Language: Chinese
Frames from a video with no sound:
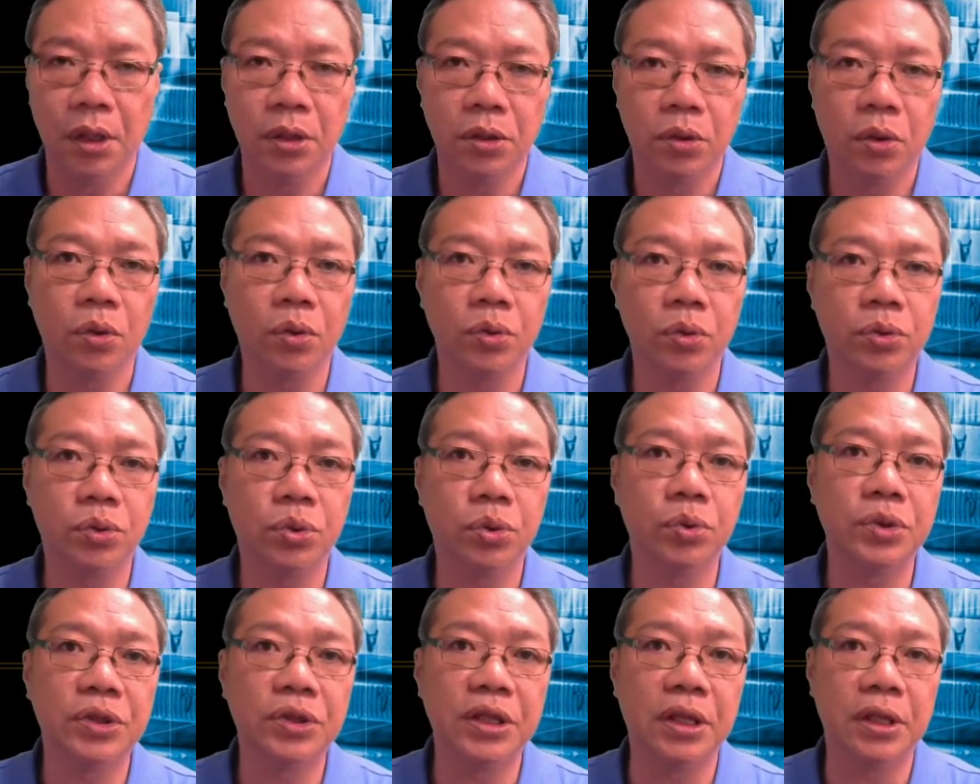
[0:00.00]
都
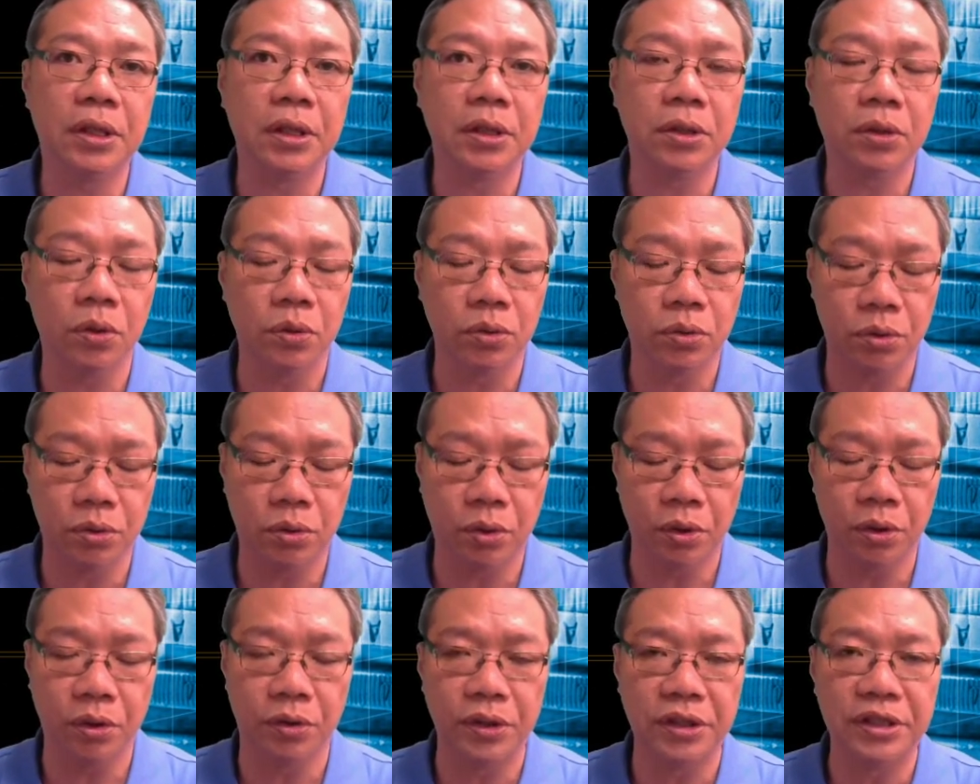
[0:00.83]
出现都
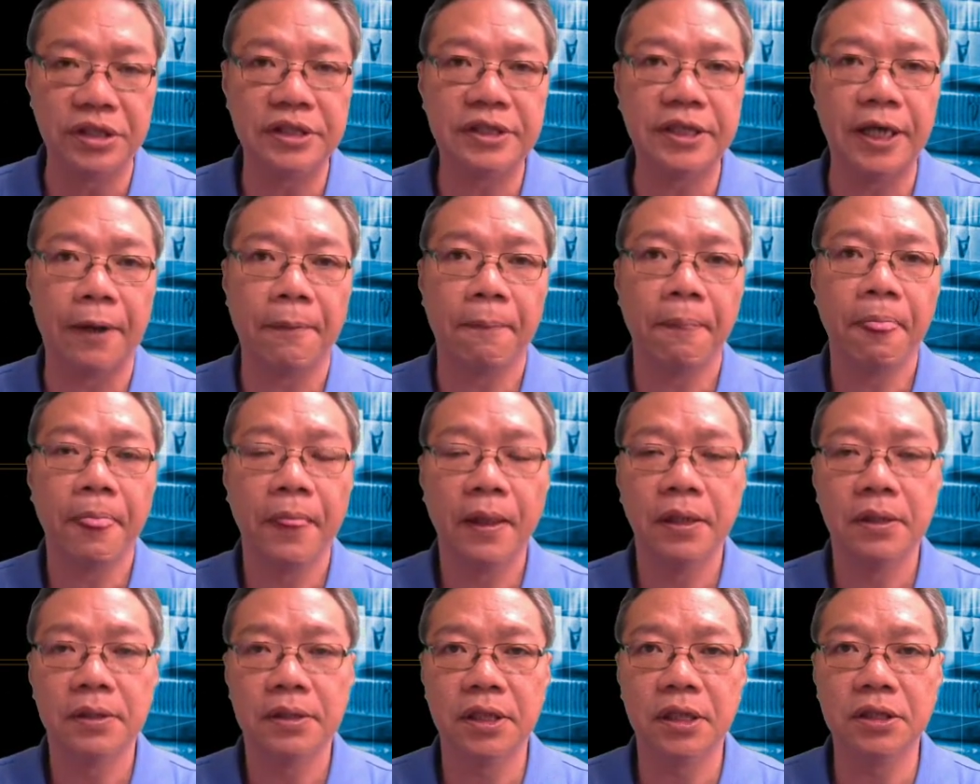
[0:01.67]
都有影响，
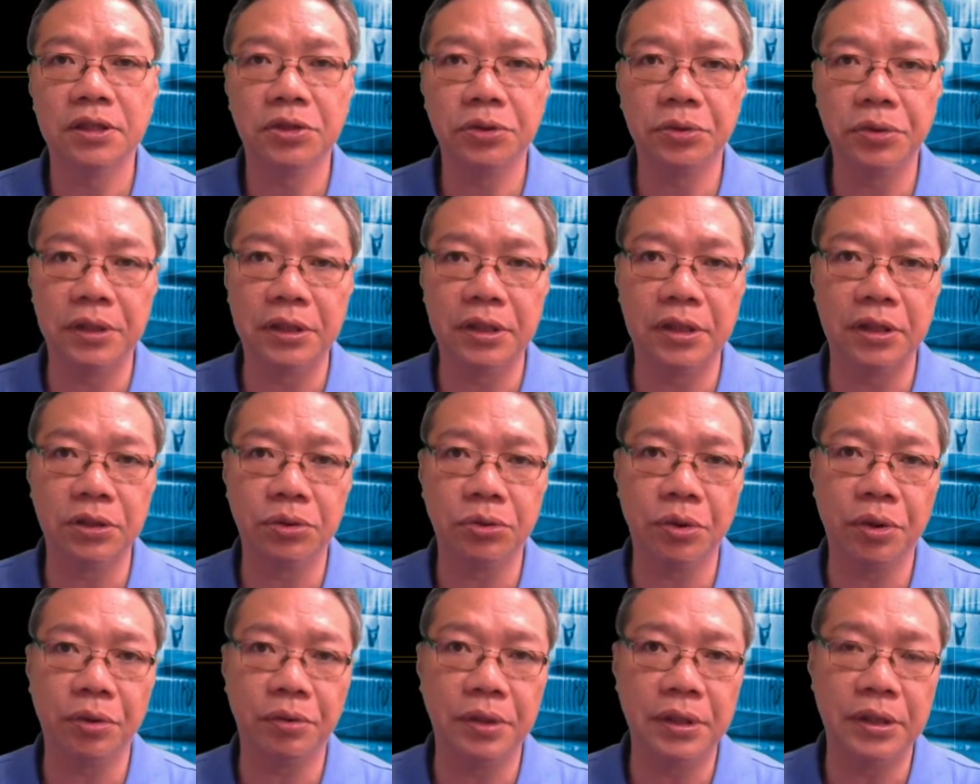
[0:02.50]
甚至于呢
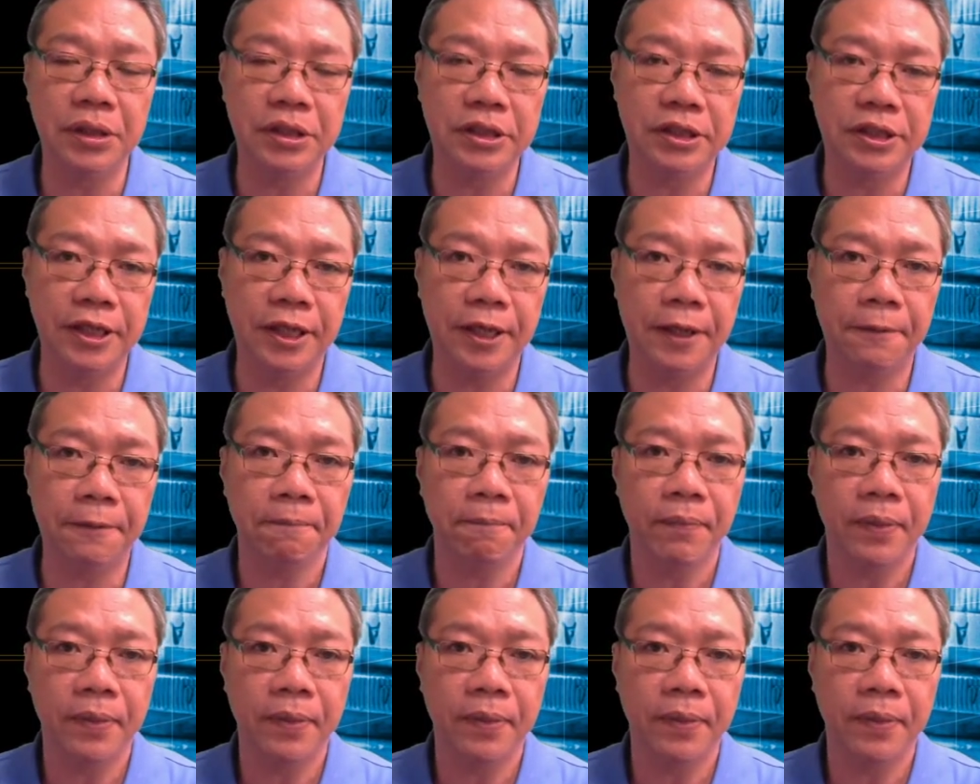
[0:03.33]
对于一些